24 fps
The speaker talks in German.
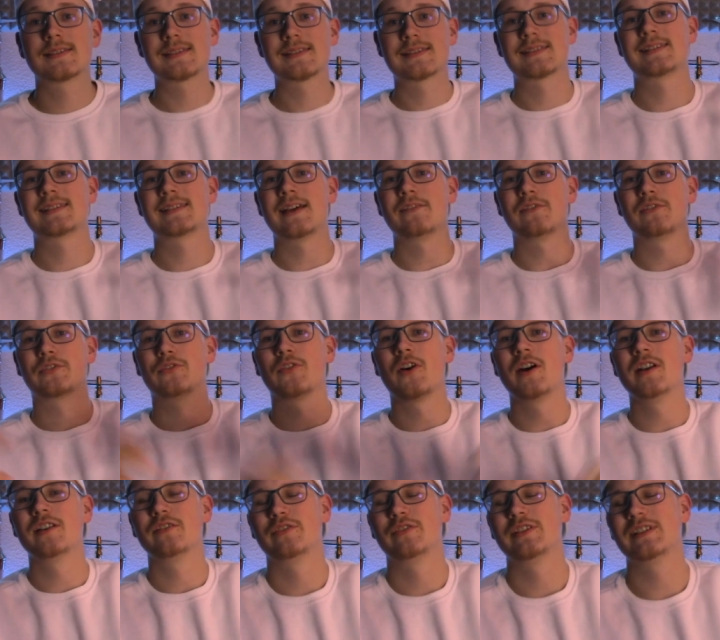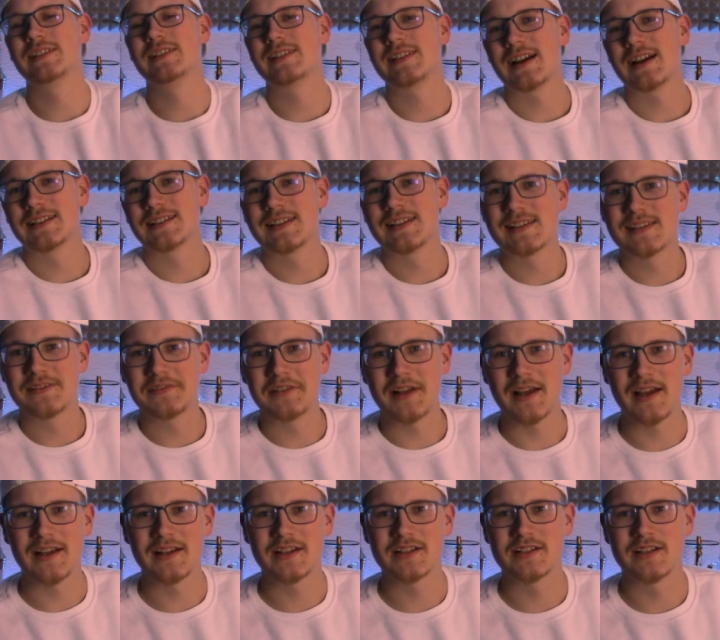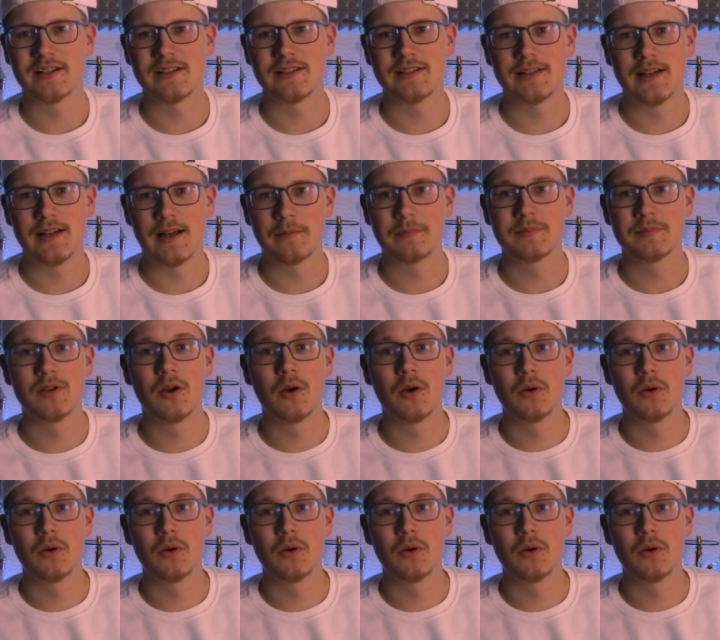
Servus Freunde, vielen Dank, dass ihr wieder eingeschaltet habt